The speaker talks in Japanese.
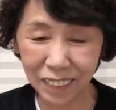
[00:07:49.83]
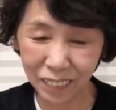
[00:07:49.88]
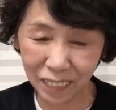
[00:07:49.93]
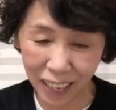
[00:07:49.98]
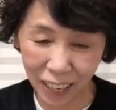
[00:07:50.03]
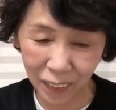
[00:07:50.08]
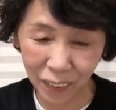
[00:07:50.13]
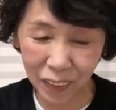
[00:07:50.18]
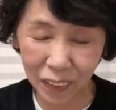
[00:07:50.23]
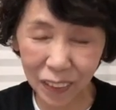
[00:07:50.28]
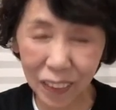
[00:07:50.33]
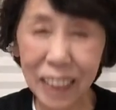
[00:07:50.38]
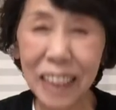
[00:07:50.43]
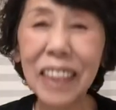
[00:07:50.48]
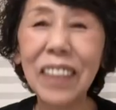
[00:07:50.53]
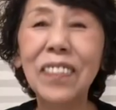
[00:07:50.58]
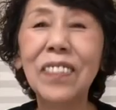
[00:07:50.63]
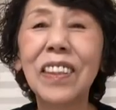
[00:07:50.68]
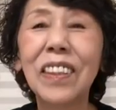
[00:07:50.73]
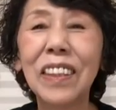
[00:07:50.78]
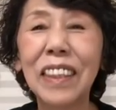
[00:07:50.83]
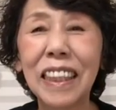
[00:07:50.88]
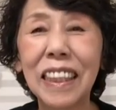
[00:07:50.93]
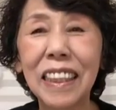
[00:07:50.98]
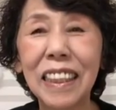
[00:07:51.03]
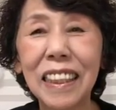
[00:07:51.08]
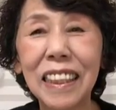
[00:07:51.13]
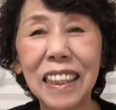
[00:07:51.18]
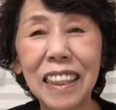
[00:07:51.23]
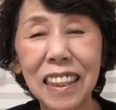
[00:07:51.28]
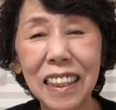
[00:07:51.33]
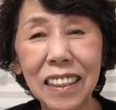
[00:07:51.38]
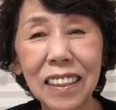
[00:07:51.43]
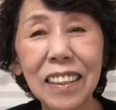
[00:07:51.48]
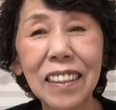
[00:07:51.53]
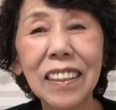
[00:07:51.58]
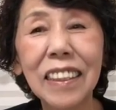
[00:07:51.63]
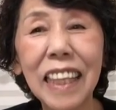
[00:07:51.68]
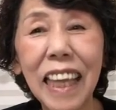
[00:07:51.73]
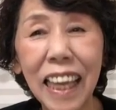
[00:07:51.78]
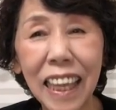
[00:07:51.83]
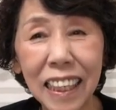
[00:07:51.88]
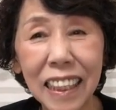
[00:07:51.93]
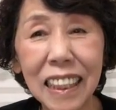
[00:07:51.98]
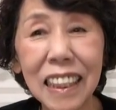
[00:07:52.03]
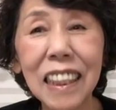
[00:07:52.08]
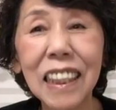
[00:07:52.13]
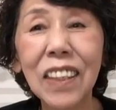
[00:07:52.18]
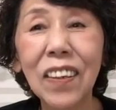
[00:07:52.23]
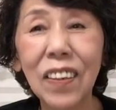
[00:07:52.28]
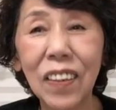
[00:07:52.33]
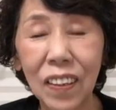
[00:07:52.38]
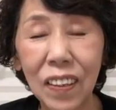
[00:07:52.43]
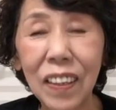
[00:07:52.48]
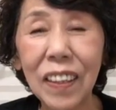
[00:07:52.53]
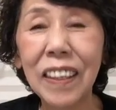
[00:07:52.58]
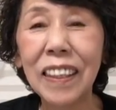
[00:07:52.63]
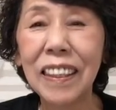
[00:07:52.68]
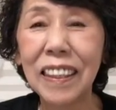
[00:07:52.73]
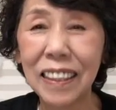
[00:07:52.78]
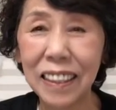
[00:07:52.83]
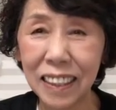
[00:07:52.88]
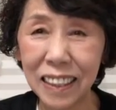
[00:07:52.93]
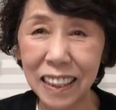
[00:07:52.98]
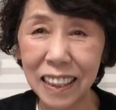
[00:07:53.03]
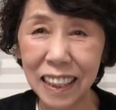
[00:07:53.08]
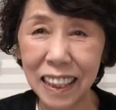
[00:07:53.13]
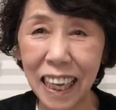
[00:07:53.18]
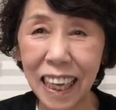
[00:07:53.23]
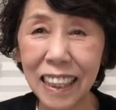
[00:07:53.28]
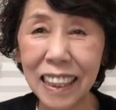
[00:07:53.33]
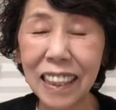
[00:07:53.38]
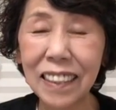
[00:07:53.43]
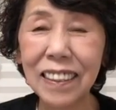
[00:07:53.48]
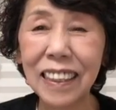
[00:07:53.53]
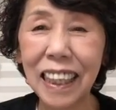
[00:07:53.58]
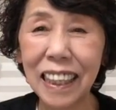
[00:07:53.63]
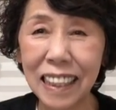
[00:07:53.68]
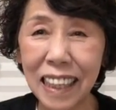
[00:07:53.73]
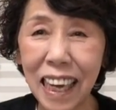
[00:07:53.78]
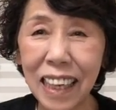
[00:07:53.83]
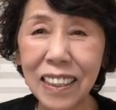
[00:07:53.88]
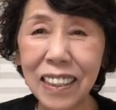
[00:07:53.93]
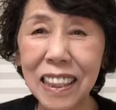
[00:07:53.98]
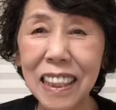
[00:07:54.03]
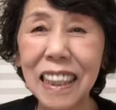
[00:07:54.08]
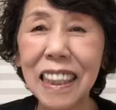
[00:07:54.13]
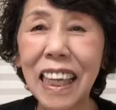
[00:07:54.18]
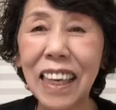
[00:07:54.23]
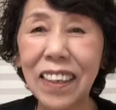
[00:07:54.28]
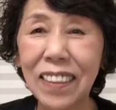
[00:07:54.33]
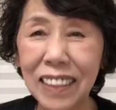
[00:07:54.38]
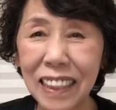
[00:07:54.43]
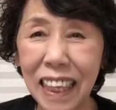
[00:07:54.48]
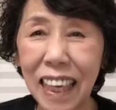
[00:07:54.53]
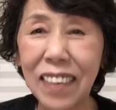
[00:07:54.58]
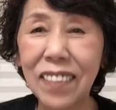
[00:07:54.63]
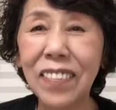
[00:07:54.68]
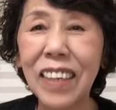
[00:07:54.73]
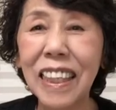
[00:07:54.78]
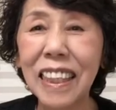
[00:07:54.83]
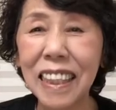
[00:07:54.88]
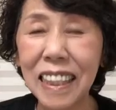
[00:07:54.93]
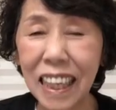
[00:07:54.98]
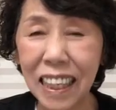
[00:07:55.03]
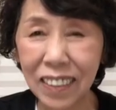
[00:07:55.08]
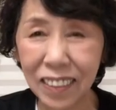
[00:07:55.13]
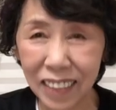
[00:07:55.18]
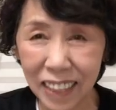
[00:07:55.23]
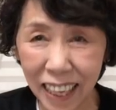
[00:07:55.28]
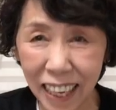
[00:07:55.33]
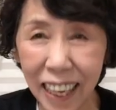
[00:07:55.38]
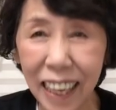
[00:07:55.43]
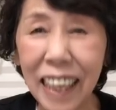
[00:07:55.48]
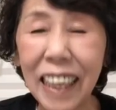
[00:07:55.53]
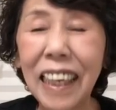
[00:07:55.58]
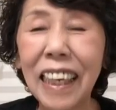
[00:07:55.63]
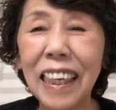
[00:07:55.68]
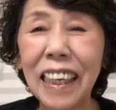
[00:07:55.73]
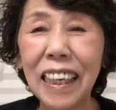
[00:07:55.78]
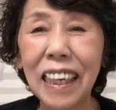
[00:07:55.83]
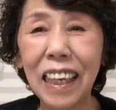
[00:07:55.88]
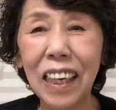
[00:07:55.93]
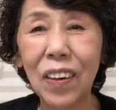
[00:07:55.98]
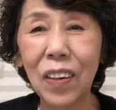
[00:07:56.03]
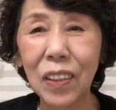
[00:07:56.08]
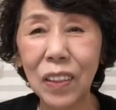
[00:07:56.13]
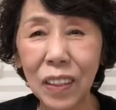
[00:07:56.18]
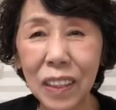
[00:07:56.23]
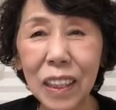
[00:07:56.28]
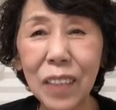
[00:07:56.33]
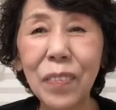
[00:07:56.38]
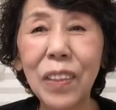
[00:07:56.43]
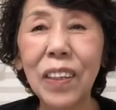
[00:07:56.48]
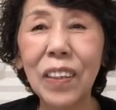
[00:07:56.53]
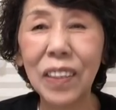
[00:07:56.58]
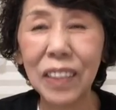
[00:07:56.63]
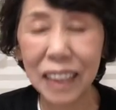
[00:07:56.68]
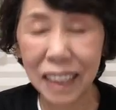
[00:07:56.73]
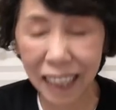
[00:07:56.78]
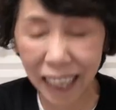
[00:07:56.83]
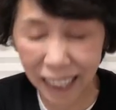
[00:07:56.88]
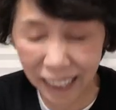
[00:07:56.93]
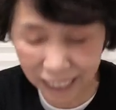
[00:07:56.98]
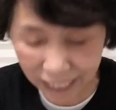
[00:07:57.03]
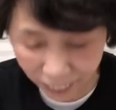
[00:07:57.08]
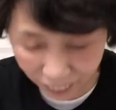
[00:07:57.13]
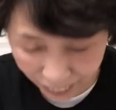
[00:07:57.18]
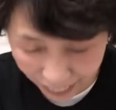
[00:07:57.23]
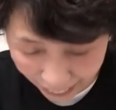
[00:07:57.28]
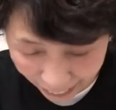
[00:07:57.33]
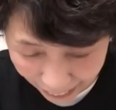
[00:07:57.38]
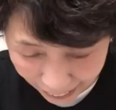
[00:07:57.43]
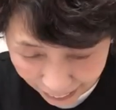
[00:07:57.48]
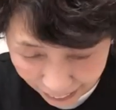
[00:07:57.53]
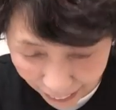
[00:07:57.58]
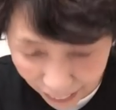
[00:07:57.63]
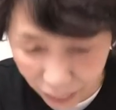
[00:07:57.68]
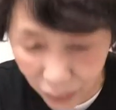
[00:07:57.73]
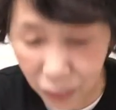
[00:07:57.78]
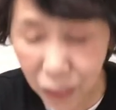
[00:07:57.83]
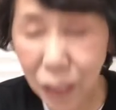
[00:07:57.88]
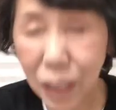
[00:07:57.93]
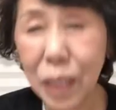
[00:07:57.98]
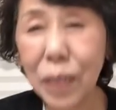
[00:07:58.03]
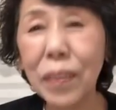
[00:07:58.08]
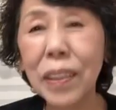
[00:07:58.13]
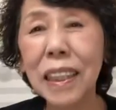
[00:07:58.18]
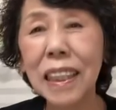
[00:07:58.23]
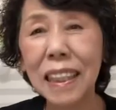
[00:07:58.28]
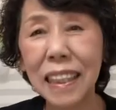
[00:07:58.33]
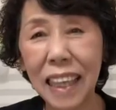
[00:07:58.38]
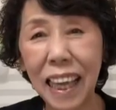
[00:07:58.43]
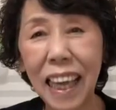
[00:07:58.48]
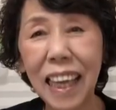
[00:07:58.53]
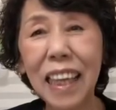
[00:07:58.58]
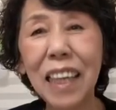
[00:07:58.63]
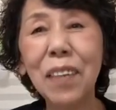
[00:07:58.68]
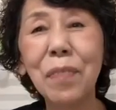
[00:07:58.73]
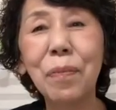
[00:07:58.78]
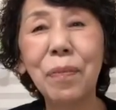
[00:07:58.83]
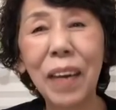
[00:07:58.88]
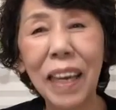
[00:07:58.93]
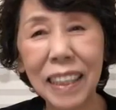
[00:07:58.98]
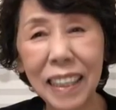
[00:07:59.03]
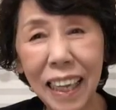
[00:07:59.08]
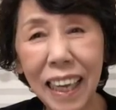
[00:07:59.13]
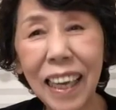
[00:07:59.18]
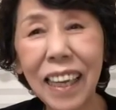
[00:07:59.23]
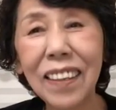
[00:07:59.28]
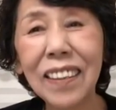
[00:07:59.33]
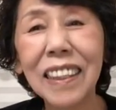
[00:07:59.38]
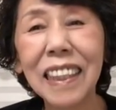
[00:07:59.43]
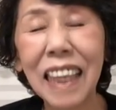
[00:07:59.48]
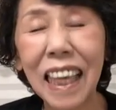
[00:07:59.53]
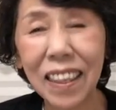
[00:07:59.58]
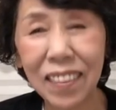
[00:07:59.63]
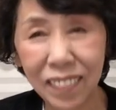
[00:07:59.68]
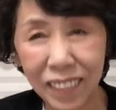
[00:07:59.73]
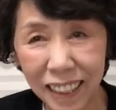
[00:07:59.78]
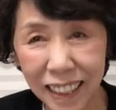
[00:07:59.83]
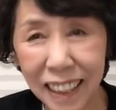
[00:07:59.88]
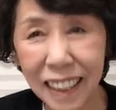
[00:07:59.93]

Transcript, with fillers: まあ本当にもう10年以上付き合ってくれた靴でございましたので、えー、本当にもうお疲れ様でしたという気持ちでいっぱいでございま